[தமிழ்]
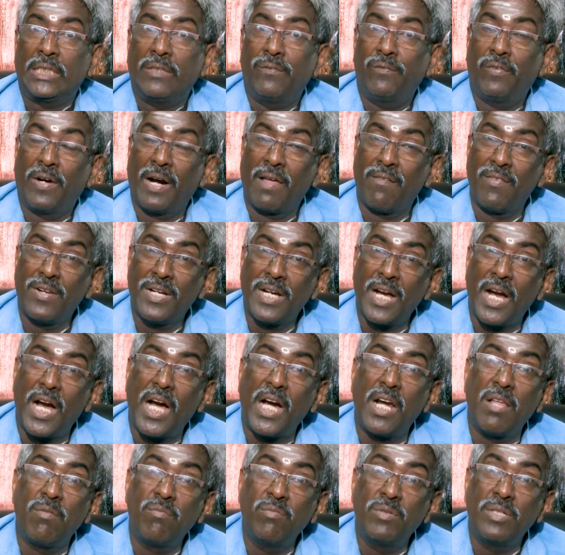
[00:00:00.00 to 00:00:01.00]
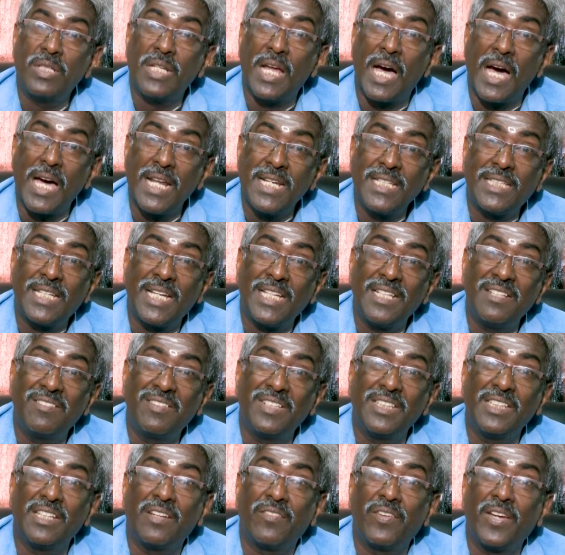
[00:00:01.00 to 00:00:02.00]
இவ்வளவு நாளும் நான் செய்து
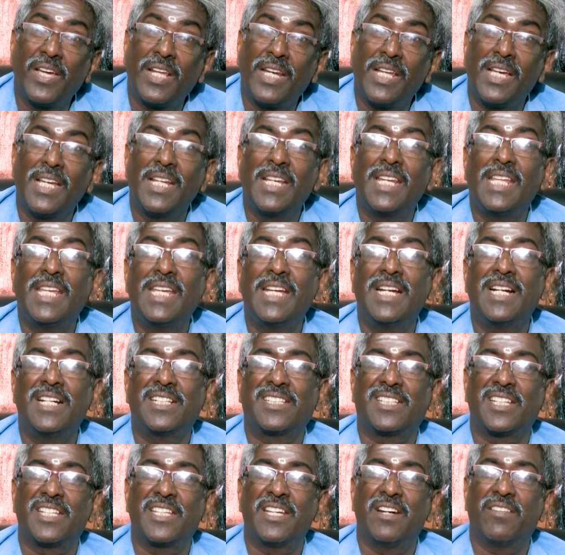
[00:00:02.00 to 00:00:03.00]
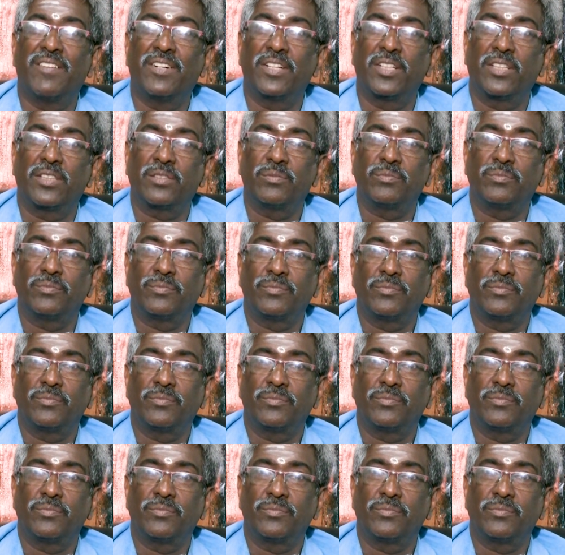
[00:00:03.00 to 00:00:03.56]
வந்த வேலையை நீங்கள் செய்ய வேண்டும்